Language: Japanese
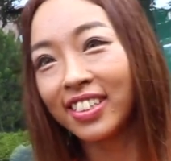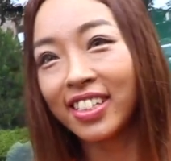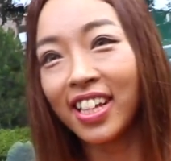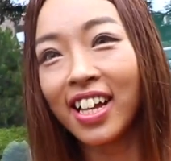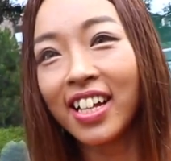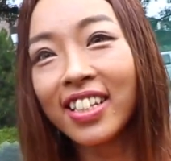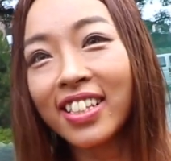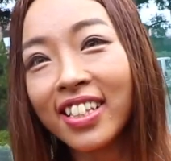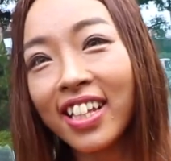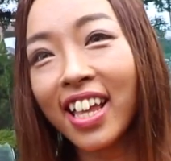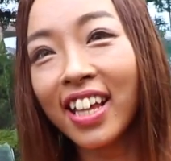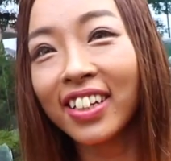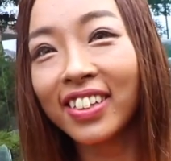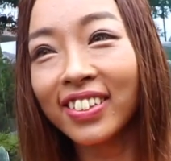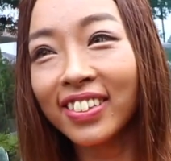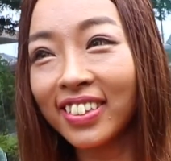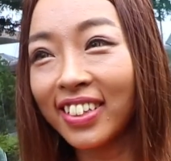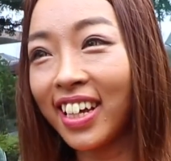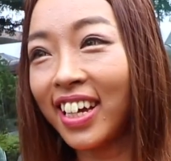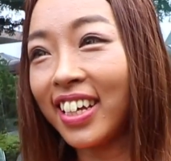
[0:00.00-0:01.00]
3年
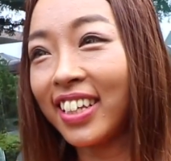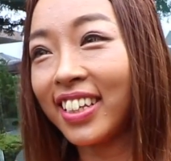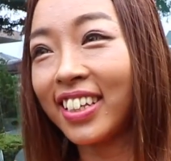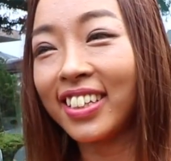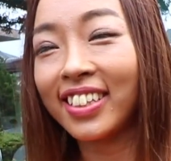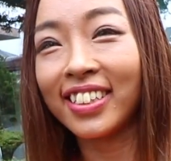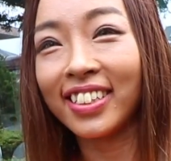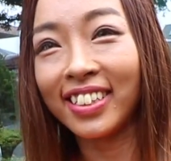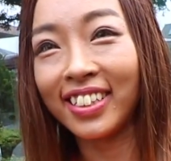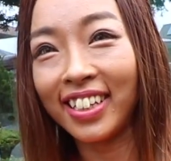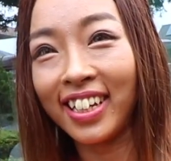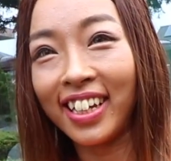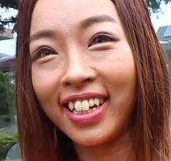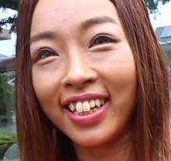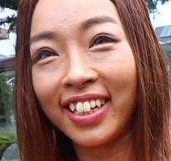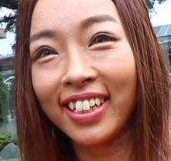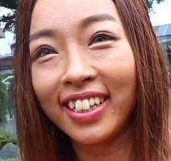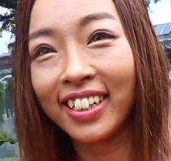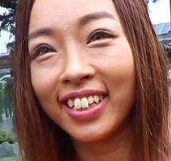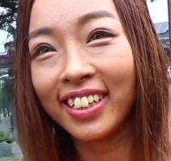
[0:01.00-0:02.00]
ぐらいですね
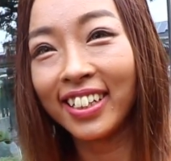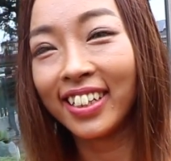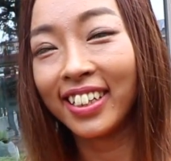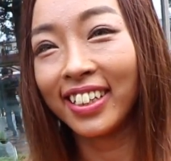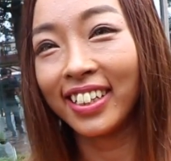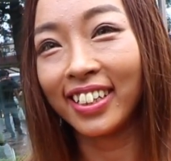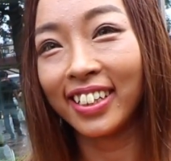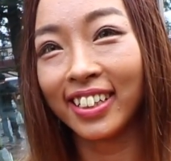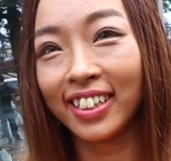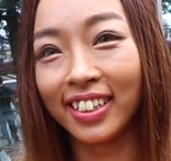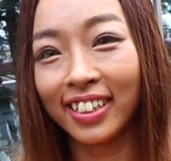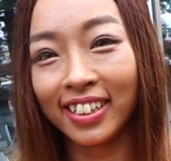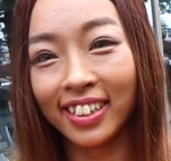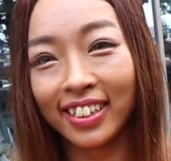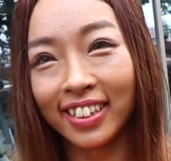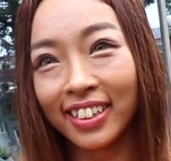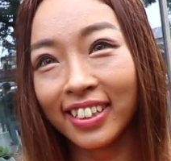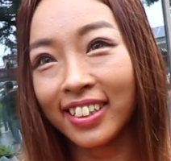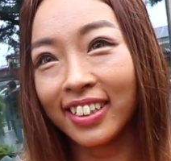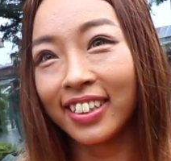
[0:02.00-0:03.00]
なんか続
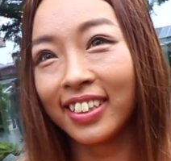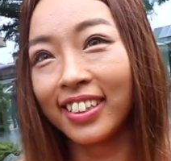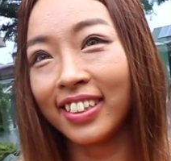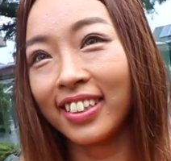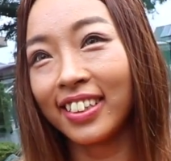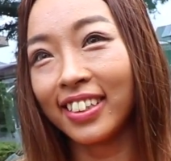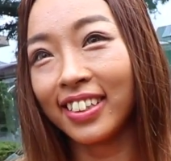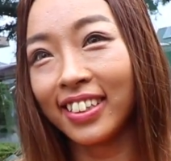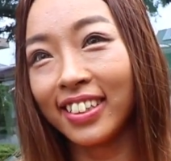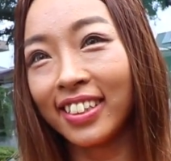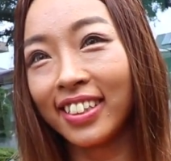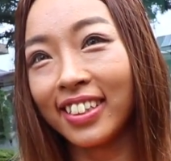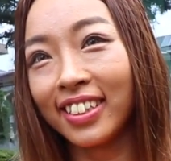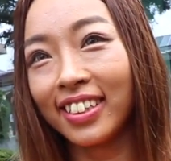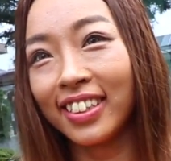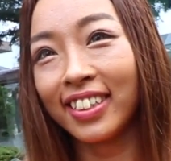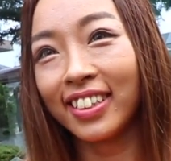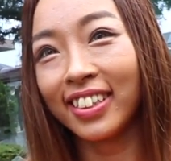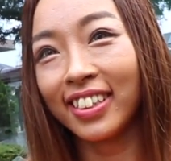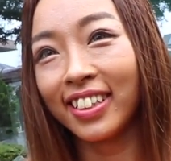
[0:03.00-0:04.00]
けるコツとかありま
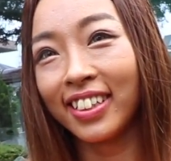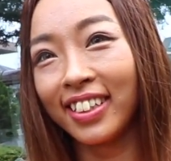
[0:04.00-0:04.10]
す